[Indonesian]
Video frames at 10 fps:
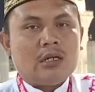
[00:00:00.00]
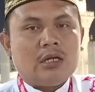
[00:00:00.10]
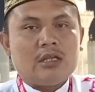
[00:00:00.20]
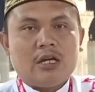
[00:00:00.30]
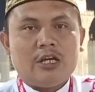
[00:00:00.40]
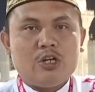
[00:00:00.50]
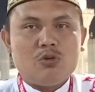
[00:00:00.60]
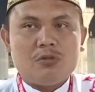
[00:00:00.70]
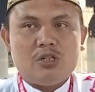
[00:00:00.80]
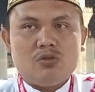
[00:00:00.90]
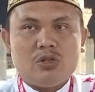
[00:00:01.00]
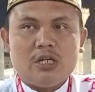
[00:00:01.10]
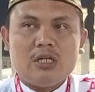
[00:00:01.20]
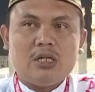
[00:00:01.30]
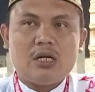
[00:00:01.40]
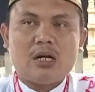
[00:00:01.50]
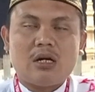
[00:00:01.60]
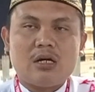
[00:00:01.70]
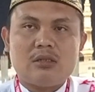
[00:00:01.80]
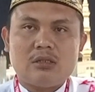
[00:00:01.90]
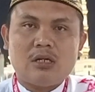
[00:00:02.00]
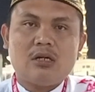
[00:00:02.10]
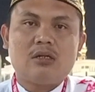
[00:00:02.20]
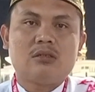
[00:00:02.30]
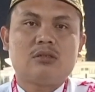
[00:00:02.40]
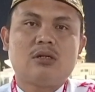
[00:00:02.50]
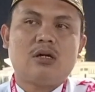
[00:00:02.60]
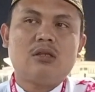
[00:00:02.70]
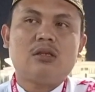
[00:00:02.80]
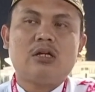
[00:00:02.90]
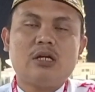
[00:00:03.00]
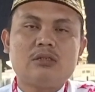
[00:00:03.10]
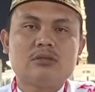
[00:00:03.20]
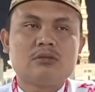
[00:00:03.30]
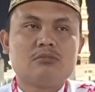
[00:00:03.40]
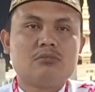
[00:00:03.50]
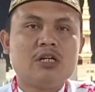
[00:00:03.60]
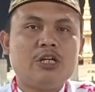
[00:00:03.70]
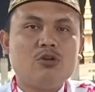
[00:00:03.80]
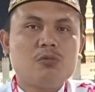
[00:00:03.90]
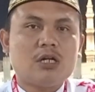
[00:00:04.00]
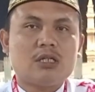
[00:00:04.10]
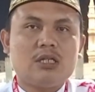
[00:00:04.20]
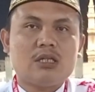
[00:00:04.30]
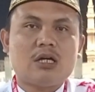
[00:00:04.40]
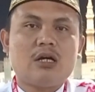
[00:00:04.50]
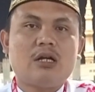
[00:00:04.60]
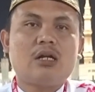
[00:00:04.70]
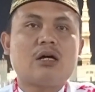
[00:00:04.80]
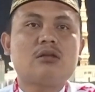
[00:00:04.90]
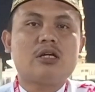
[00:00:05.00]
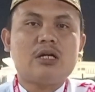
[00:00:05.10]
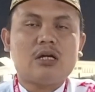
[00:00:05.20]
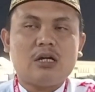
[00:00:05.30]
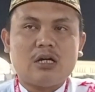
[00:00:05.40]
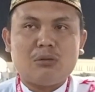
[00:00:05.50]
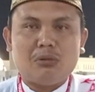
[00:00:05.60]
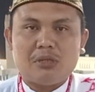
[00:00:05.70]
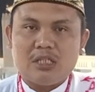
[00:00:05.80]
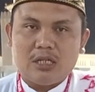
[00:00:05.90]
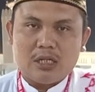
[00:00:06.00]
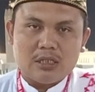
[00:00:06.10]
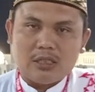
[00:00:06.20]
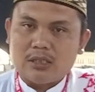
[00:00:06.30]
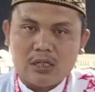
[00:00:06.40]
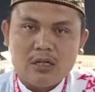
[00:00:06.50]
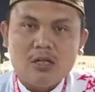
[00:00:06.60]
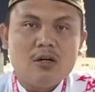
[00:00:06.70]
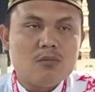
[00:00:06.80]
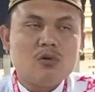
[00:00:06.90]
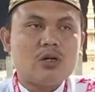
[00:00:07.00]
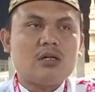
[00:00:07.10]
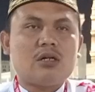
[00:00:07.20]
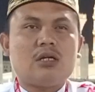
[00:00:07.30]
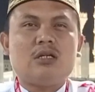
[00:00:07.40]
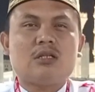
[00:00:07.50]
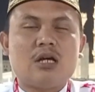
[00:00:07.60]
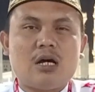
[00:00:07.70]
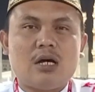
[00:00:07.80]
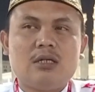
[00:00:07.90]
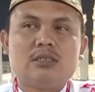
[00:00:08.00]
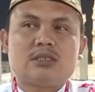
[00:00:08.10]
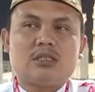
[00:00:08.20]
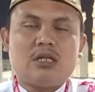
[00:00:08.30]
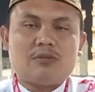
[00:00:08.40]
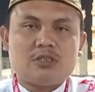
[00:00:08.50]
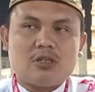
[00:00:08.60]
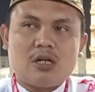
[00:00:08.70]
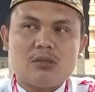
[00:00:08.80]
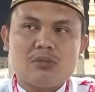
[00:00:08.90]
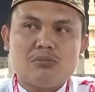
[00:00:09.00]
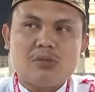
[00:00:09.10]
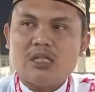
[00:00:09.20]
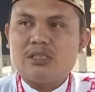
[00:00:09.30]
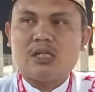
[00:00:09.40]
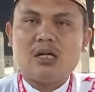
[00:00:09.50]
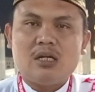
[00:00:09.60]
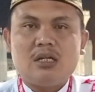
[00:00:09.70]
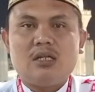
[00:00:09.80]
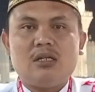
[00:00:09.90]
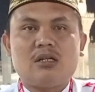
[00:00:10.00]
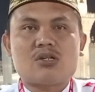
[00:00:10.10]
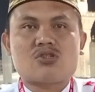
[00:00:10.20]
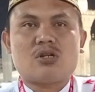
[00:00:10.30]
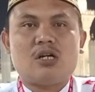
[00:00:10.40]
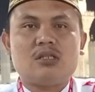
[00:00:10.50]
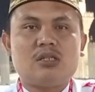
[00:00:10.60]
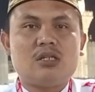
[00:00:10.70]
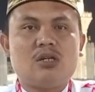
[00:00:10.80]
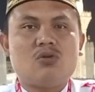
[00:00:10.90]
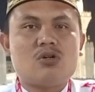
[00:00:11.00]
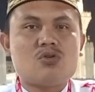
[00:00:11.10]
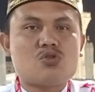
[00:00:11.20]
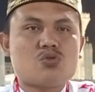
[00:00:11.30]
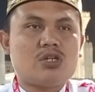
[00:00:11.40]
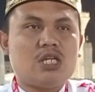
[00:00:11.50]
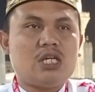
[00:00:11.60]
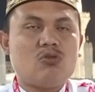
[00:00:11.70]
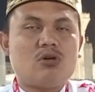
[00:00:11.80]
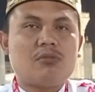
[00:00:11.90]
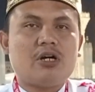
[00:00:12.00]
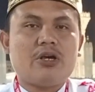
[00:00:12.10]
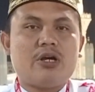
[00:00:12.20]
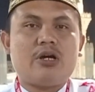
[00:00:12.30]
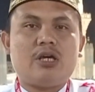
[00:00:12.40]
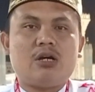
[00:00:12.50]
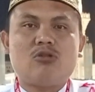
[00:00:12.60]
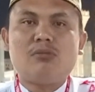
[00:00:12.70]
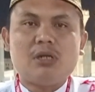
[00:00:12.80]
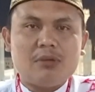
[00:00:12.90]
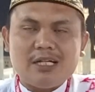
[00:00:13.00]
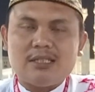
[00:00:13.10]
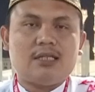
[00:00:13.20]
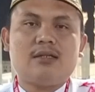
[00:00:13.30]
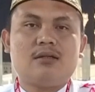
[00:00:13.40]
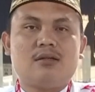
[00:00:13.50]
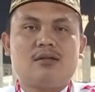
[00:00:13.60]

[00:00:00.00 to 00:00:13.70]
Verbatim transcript: Kita hidup di dunia ini karena Allah. Allah yang menghidupkan kita dan Allah yang akan mematikan kita. Bukankah kita setiap salat membaca inna salati wa nusuki wa mahyaya wa mamati